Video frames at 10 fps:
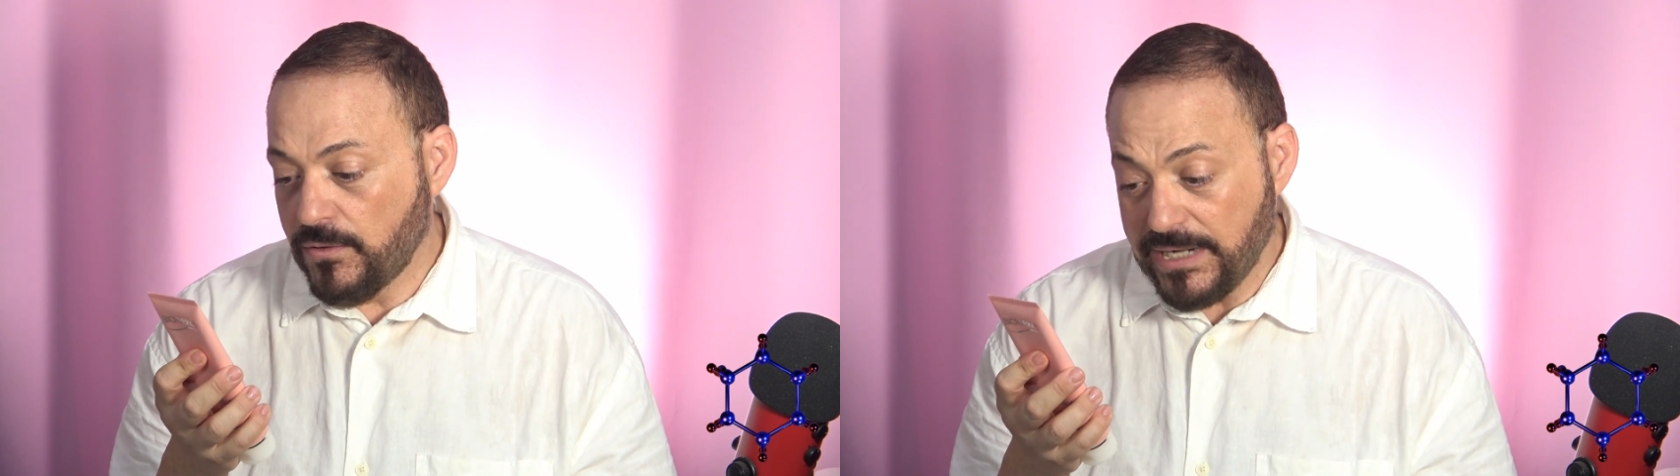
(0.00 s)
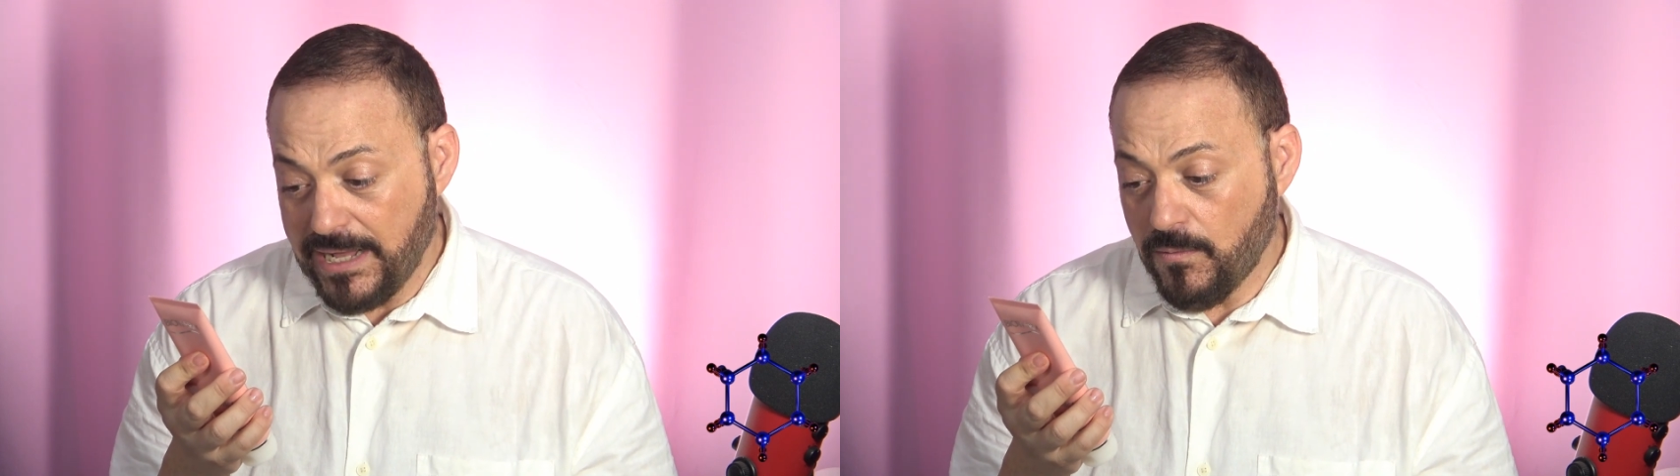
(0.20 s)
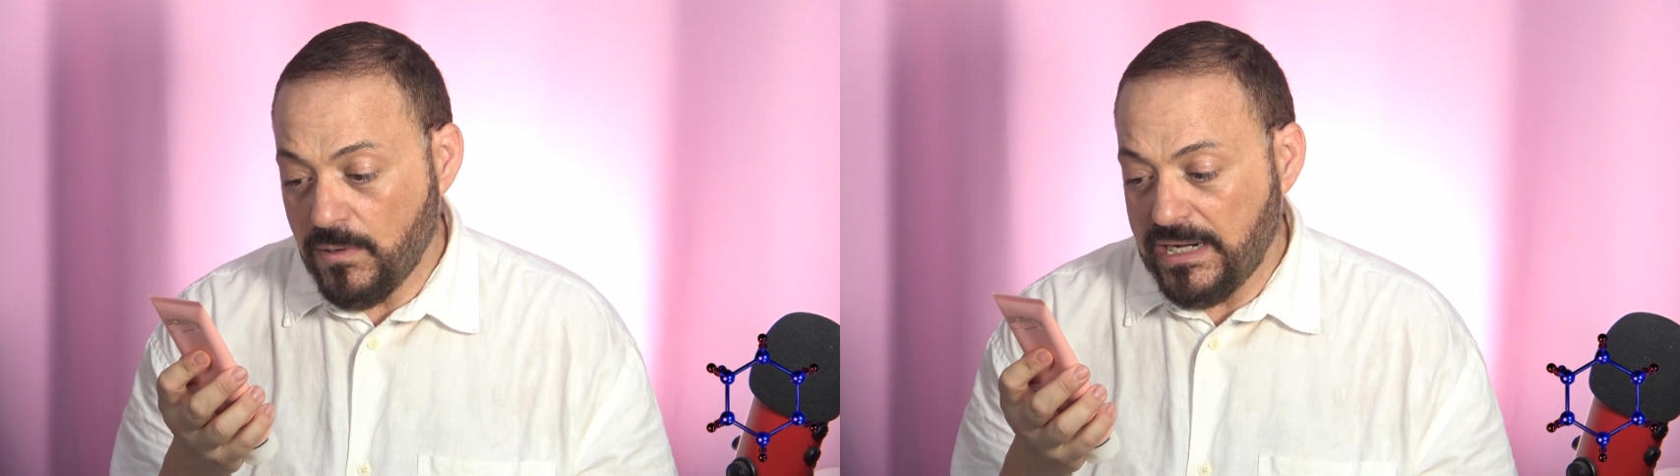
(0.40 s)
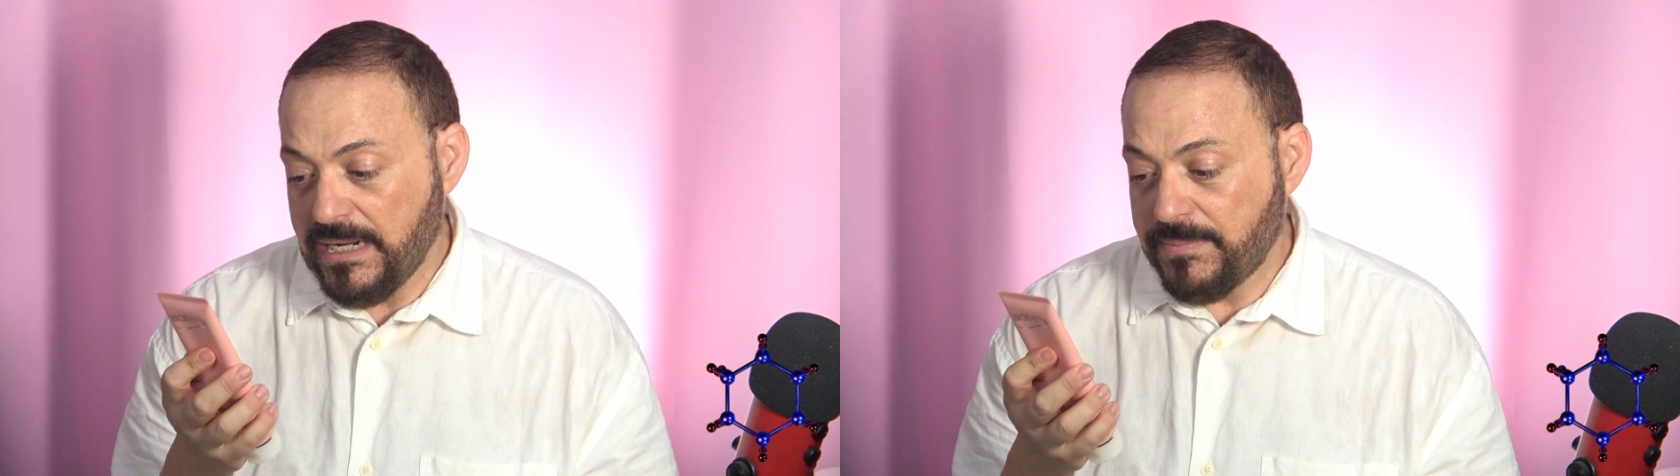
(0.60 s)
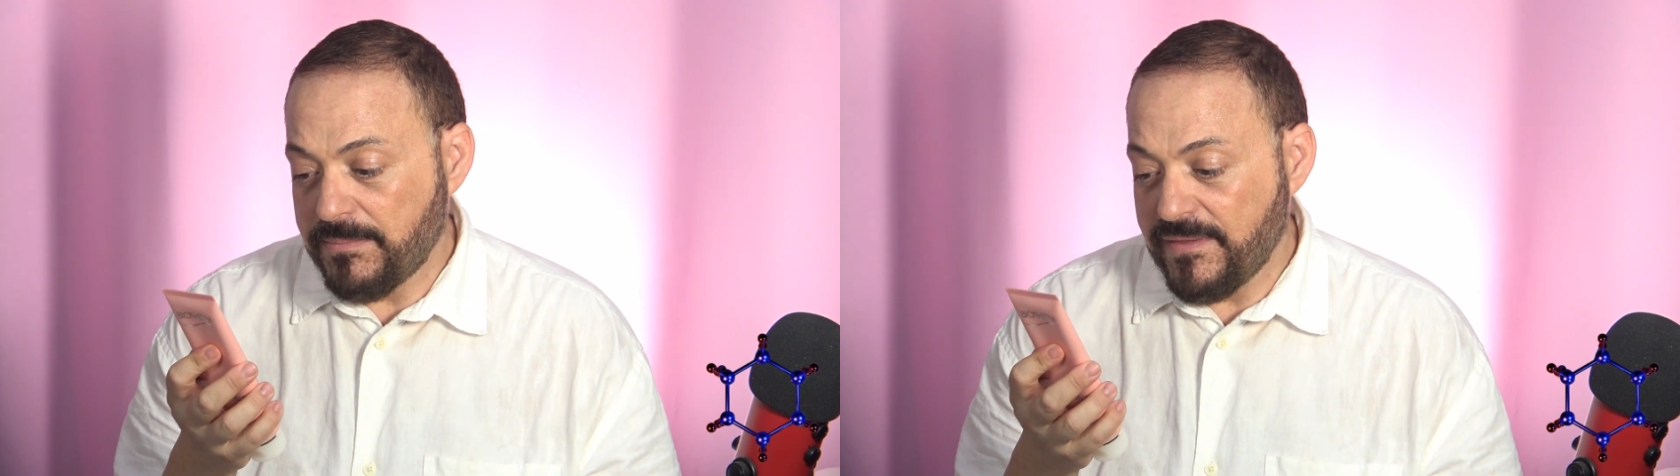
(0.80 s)
con agua
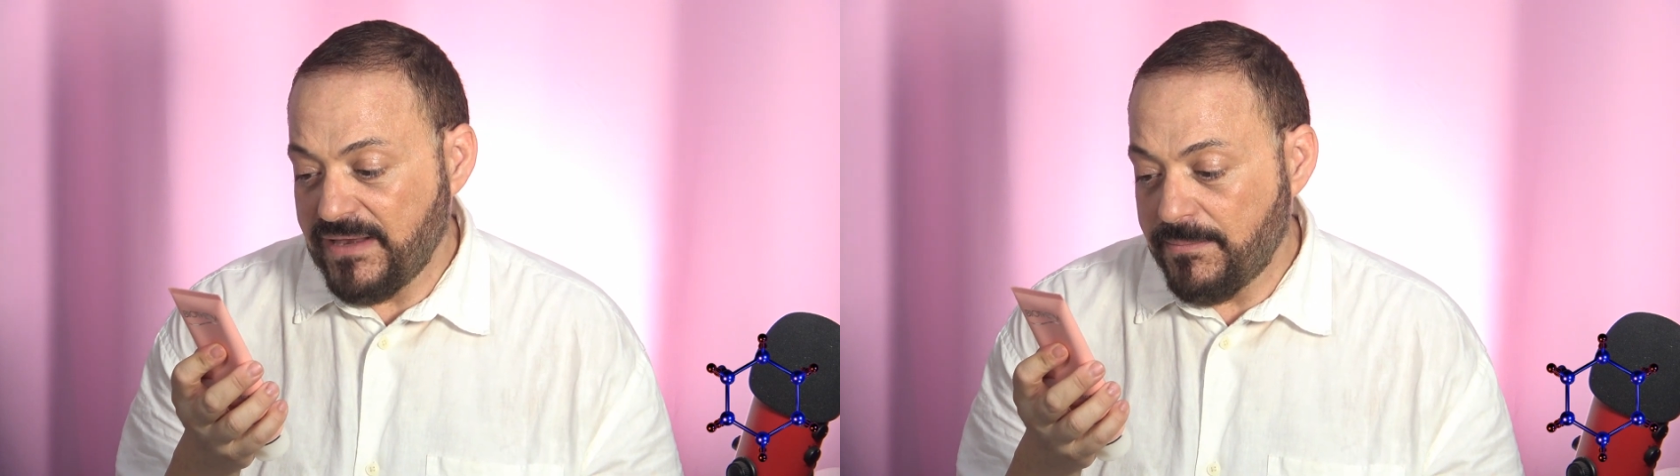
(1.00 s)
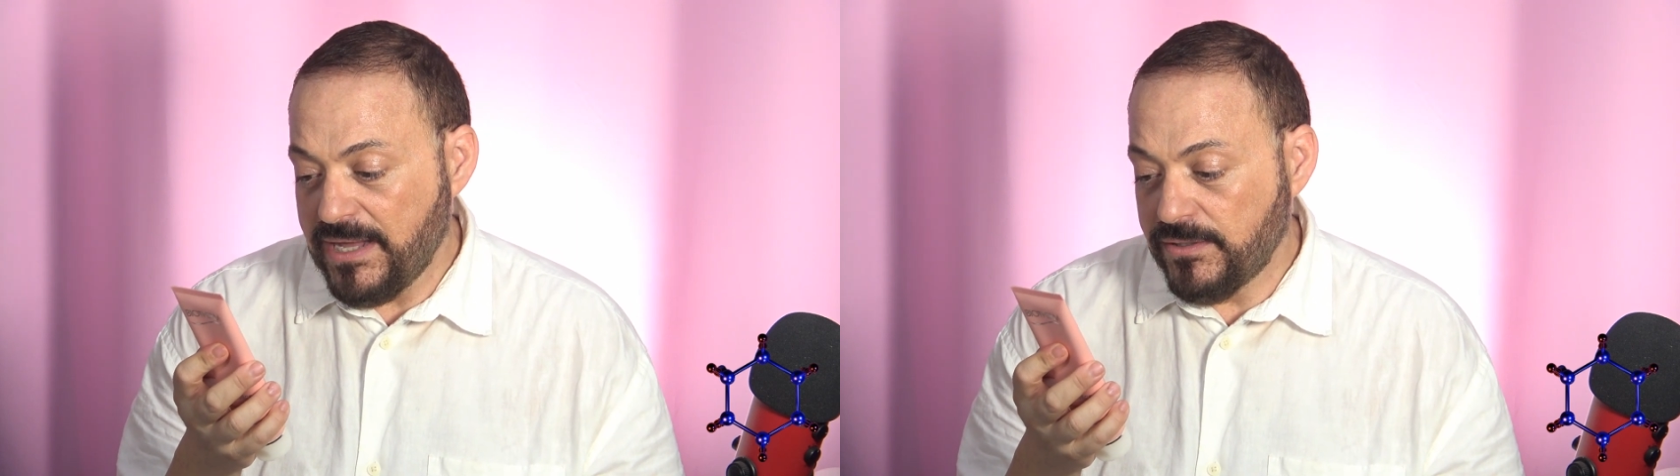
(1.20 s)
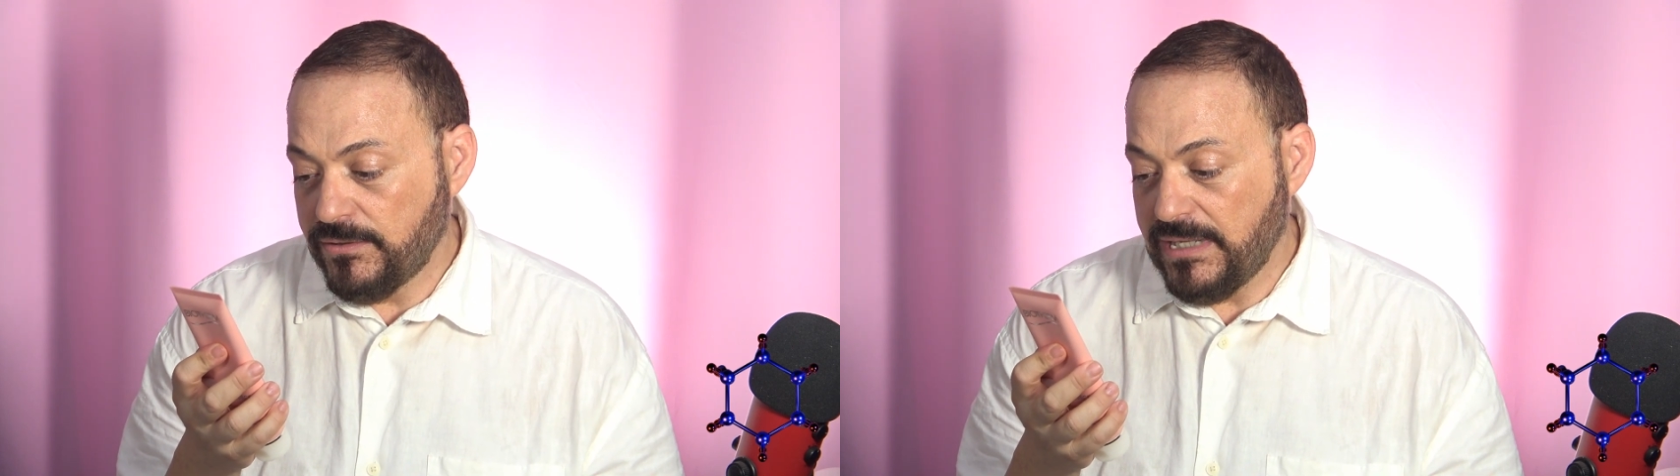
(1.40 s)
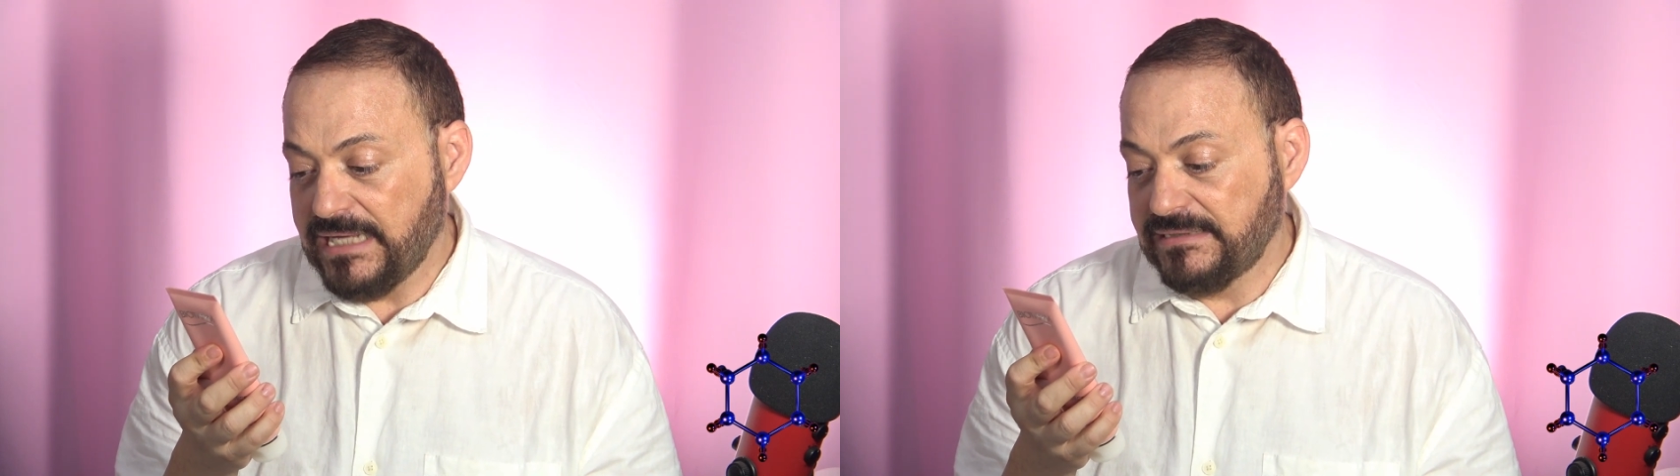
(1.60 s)
en la palma de la mano